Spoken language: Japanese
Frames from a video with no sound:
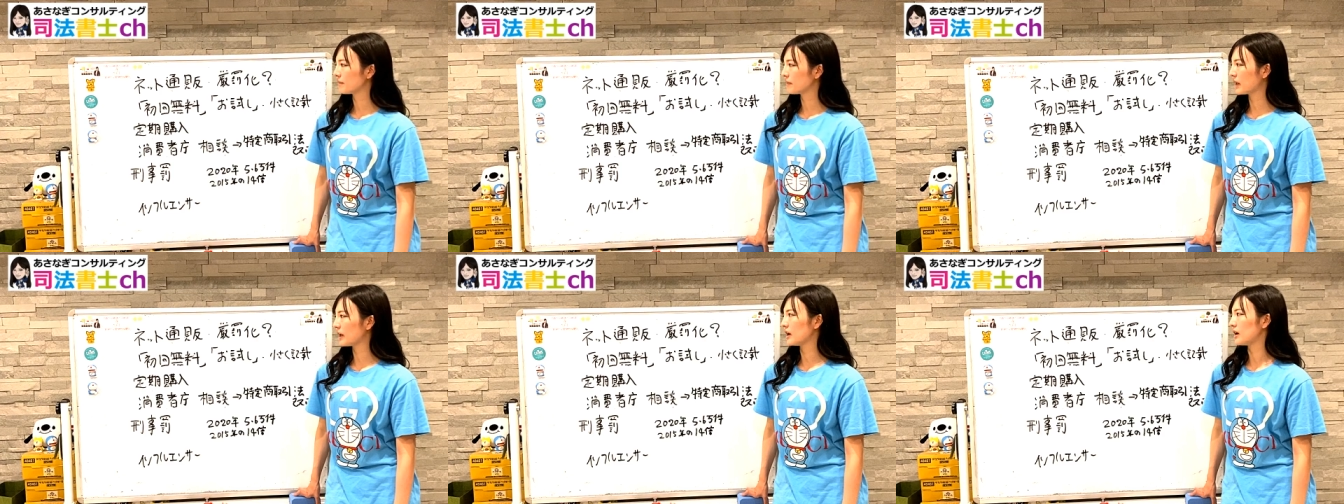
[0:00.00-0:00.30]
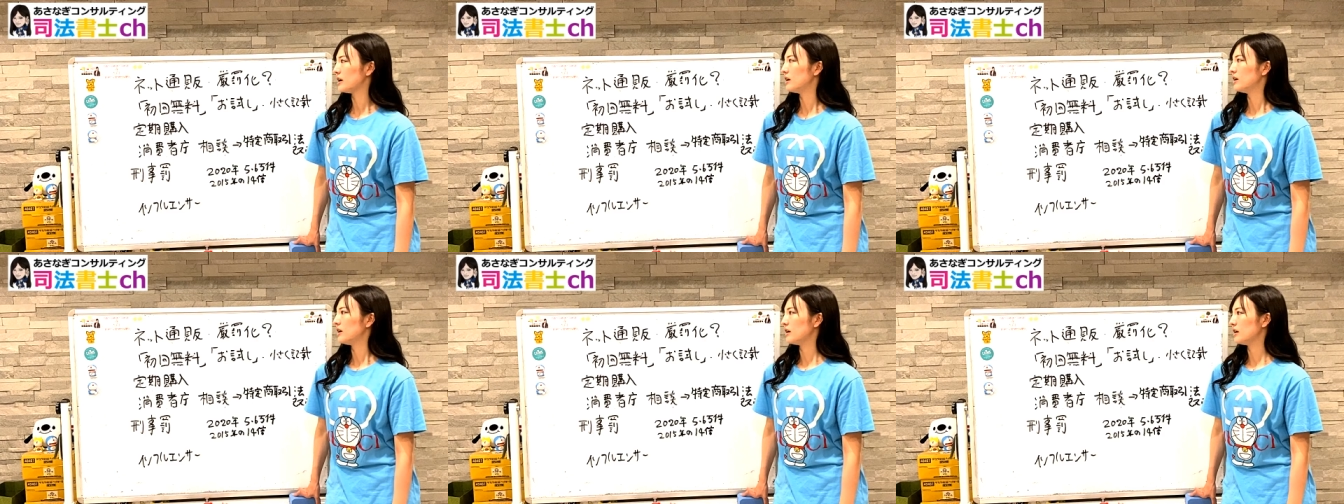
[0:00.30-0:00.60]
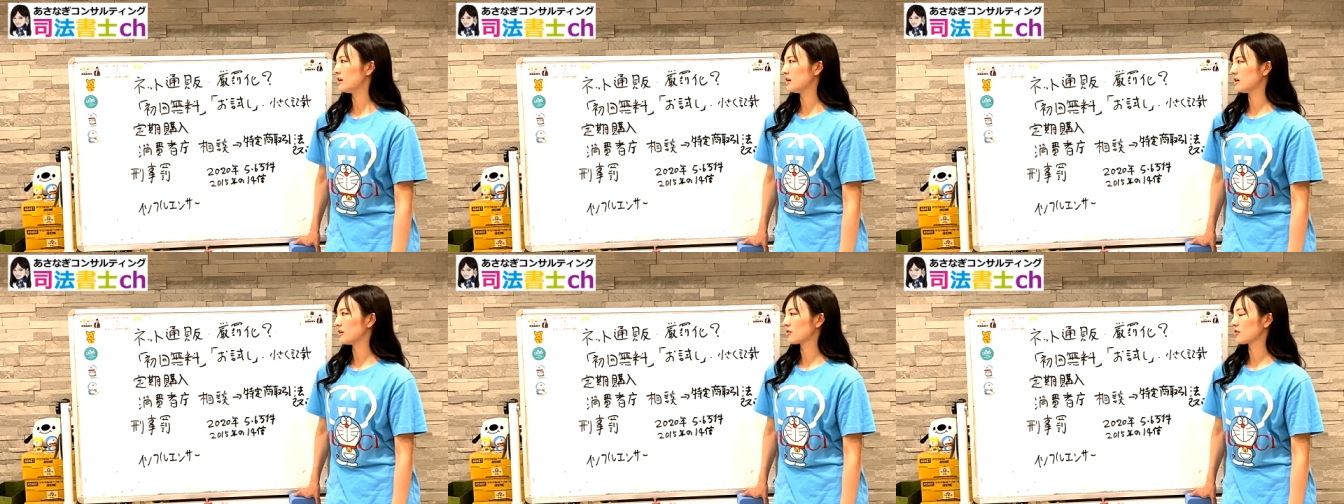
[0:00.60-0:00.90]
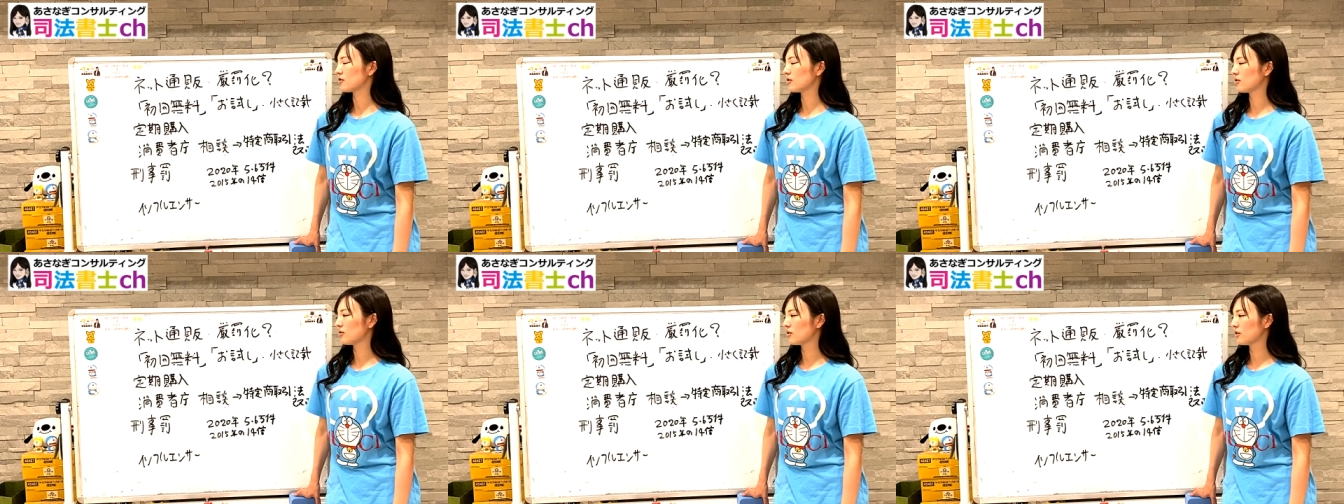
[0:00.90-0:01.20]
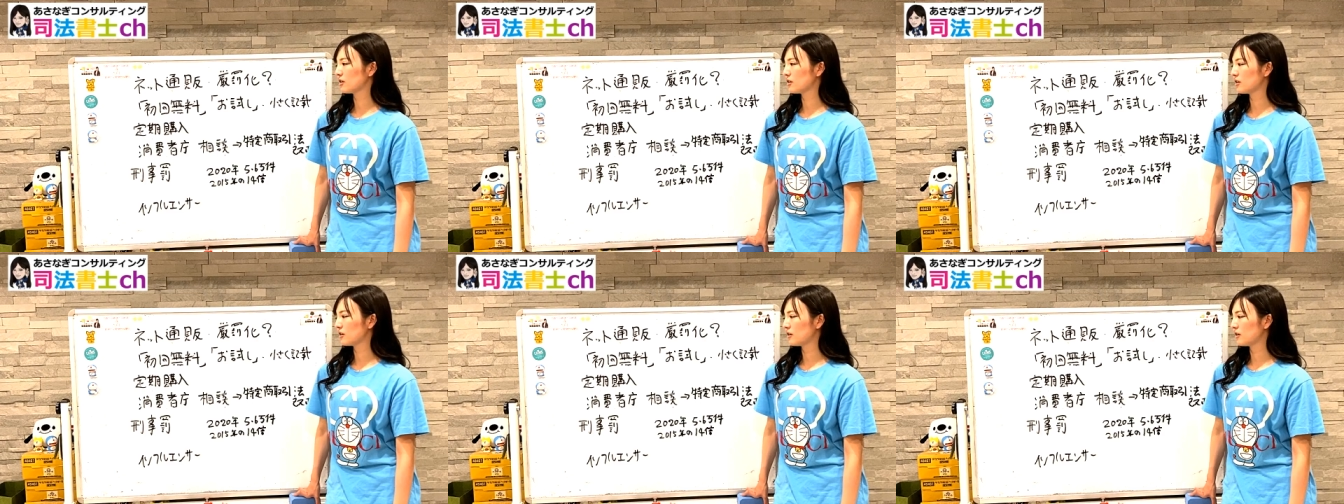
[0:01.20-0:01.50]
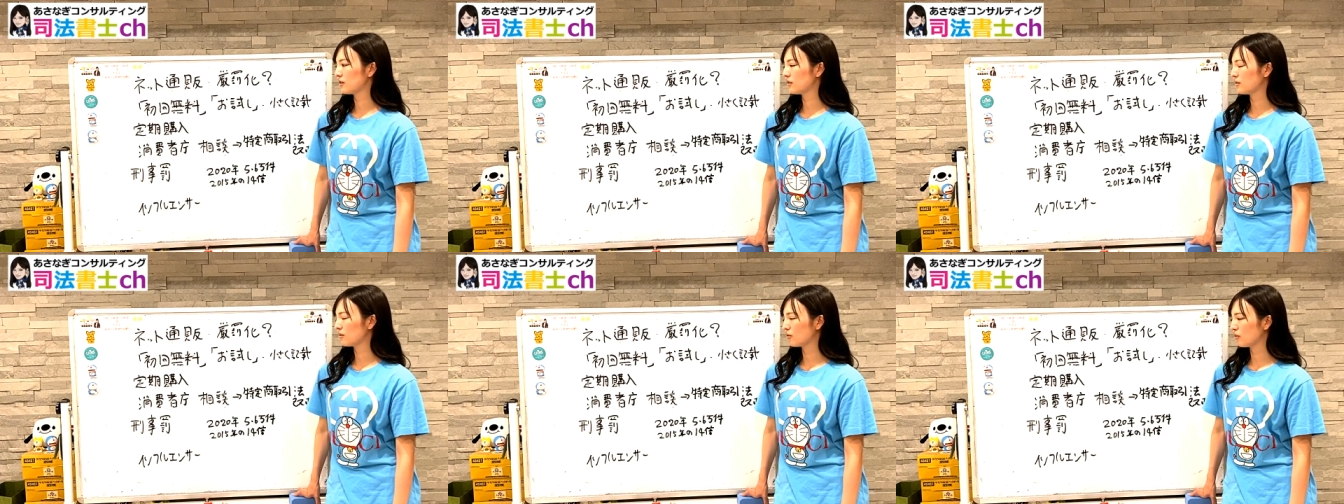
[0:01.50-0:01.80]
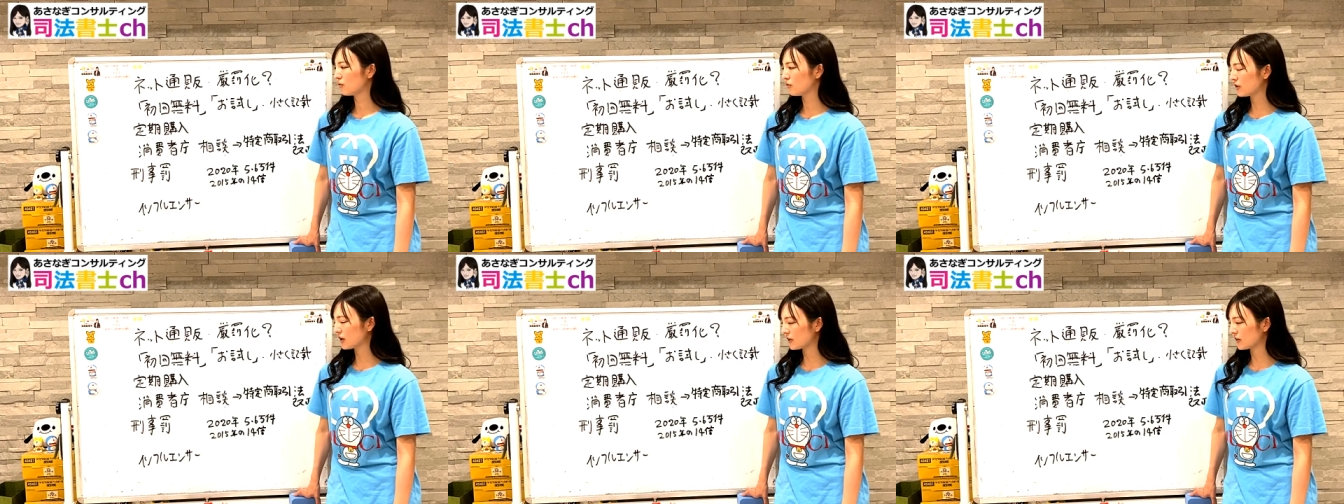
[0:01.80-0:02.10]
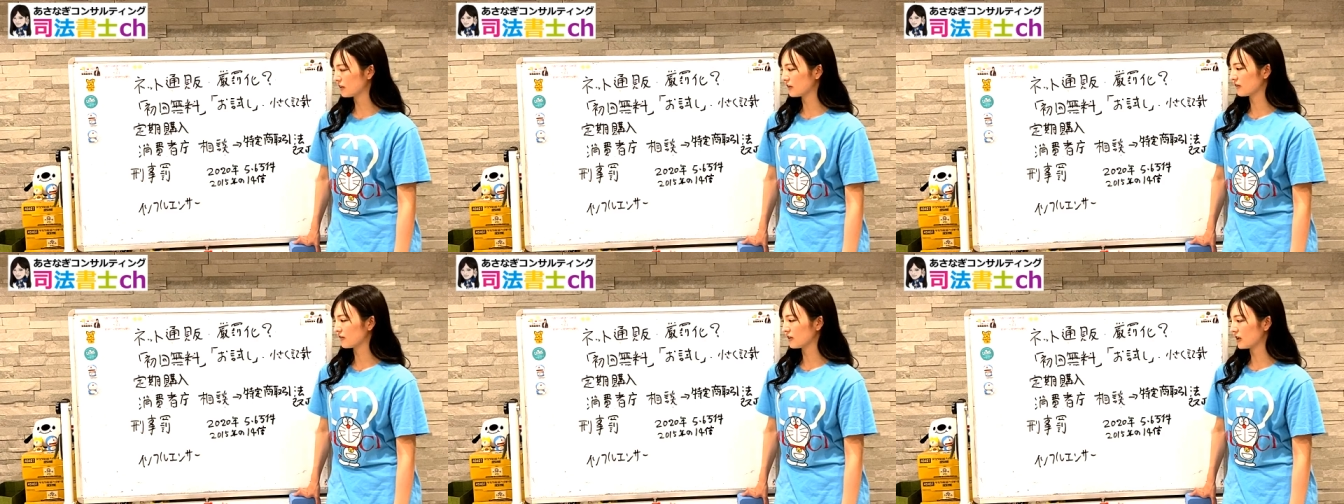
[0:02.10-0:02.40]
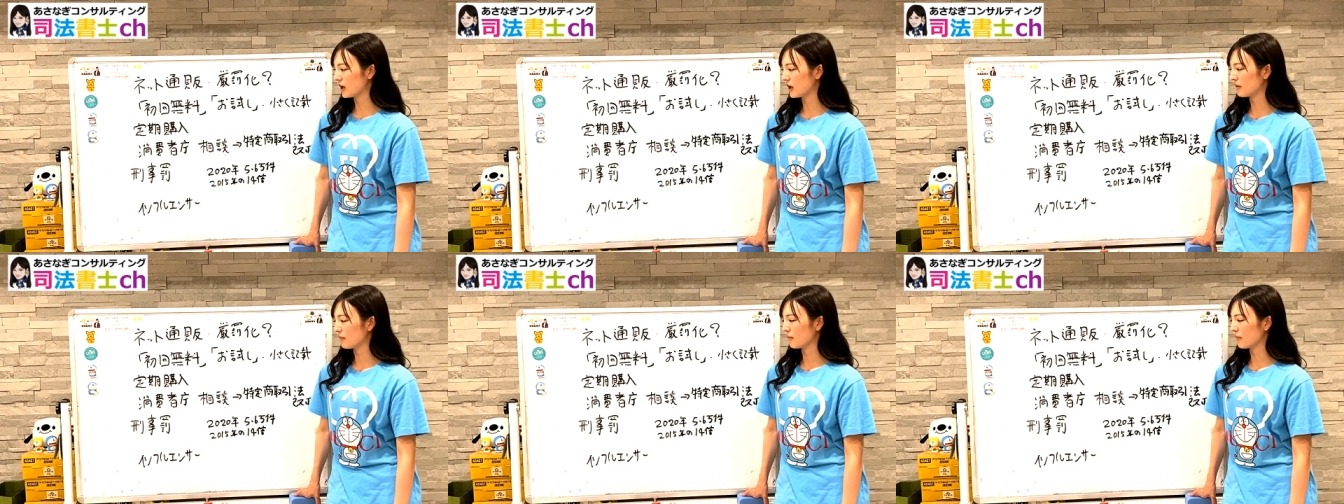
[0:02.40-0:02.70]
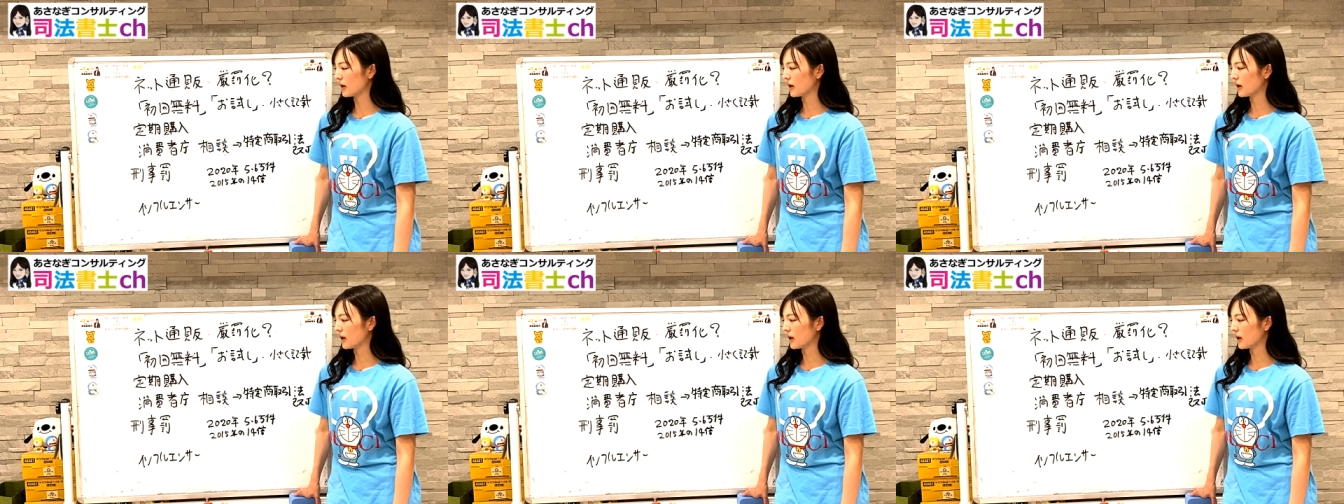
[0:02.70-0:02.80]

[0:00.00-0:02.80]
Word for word: で、えー、それを受けてですね、